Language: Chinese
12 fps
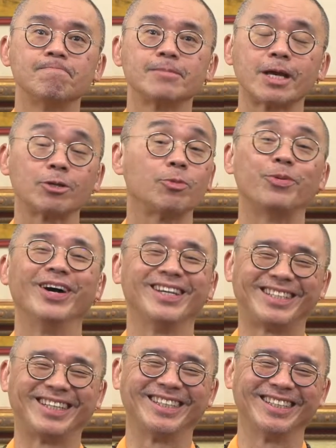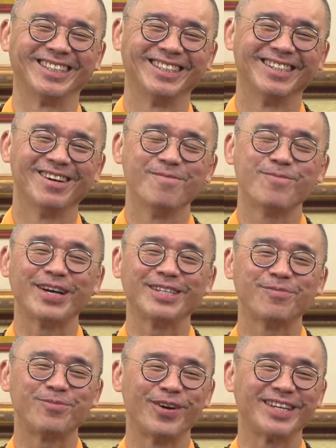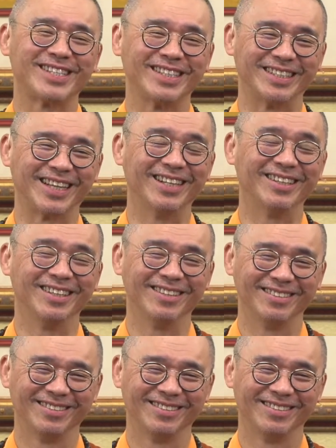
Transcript: 这样就不会起，不然就不会起嗔了。